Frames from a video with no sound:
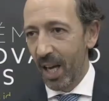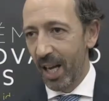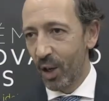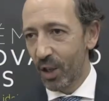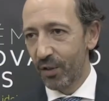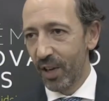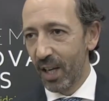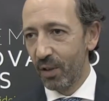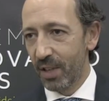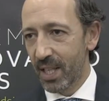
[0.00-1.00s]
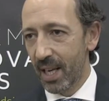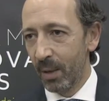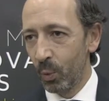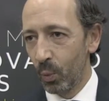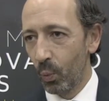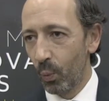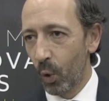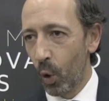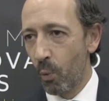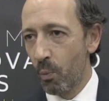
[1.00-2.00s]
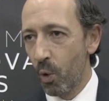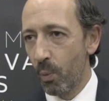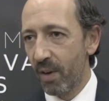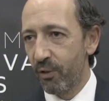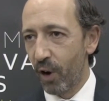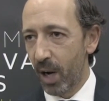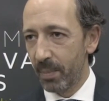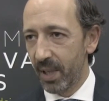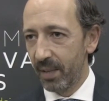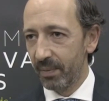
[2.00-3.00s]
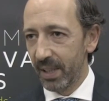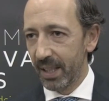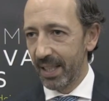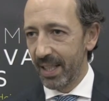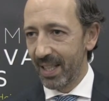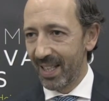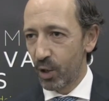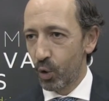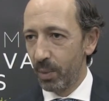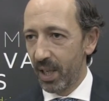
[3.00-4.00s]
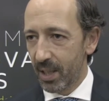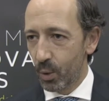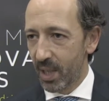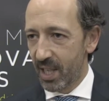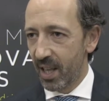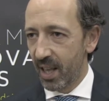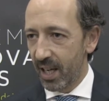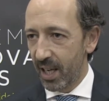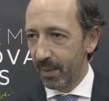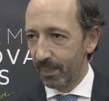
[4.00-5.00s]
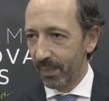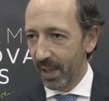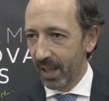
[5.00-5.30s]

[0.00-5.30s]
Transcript: A nós vê a inovação como uma forma eh, de assumir a sua cidadania,